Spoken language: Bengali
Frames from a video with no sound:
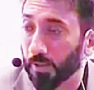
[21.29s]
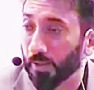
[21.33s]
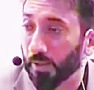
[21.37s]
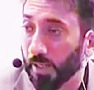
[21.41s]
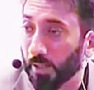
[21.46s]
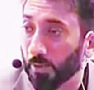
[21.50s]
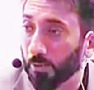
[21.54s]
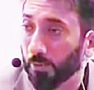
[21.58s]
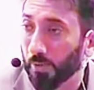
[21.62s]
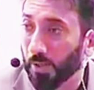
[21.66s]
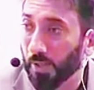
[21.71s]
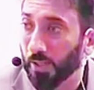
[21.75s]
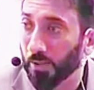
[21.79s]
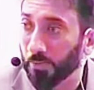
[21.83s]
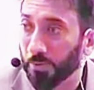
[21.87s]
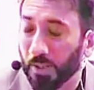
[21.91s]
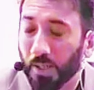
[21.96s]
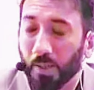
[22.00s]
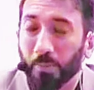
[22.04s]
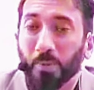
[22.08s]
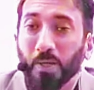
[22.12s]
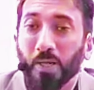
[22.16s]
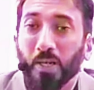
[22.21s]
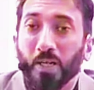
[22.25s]
অশ্লীলতা
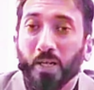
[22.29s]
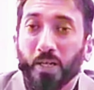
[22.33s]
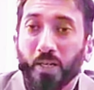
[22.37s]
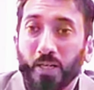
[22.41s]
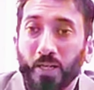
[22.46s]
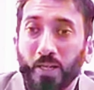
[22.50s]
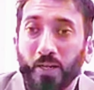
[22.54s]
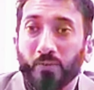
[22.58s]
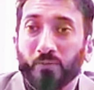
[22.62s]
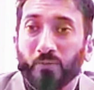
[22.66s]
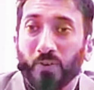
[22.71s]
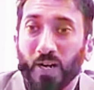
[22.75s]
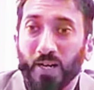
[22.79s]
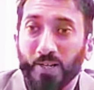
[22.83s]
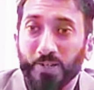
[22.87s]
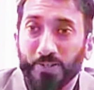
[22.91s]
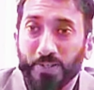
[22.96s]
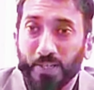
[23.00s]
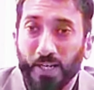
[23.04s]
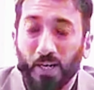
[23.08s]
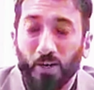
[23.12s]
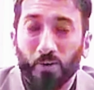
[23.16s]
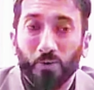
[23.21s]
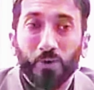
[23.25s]
তোমার বন্ধুদের মাঝে
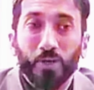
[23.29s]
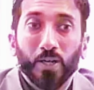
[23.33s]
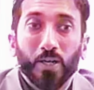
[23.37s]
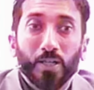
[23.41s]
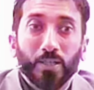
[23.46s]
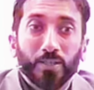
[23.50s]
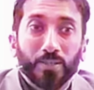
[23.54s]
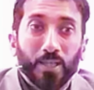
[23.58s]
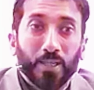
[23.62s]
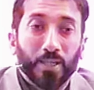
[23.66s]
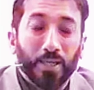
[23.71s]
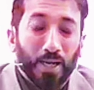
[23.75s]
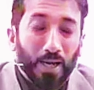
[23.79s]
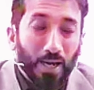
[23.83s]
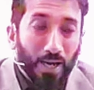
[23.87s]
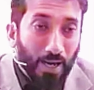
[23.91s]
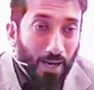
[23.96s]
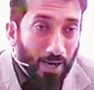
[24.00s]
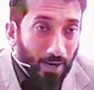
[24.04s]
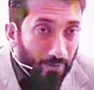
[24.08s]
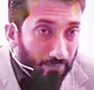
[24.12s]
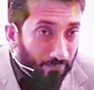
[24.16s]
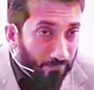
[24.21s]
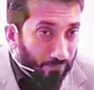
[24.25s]
অশ্লীলতা
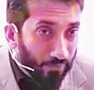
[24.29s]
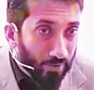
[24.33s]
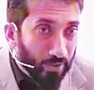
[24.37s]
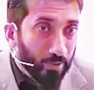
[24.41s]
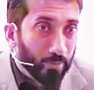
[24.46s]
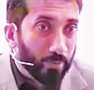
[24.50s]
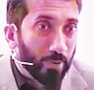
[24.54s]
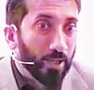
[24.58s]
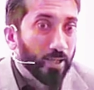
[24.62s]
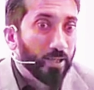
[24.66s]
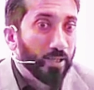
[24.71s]
ঈদের অনুষ্ঠানে